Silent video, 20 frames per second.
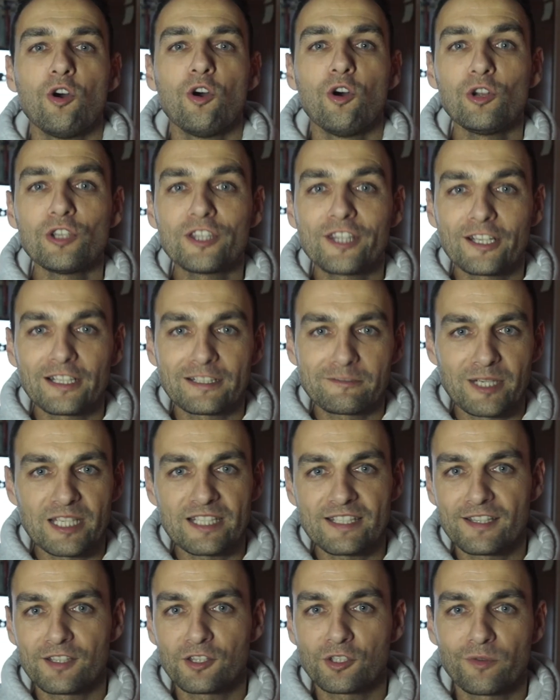Oltre a
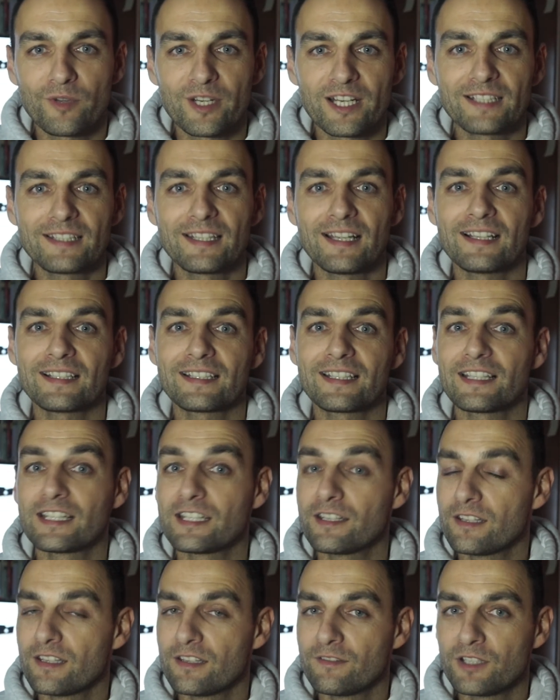questi troverete anche
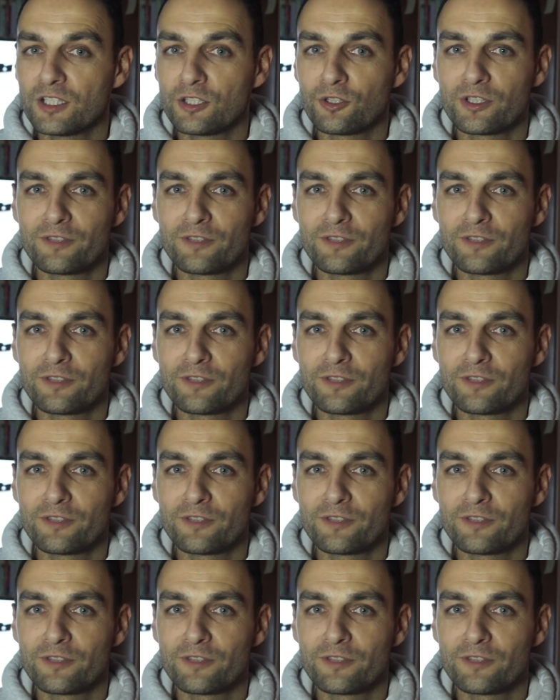dei video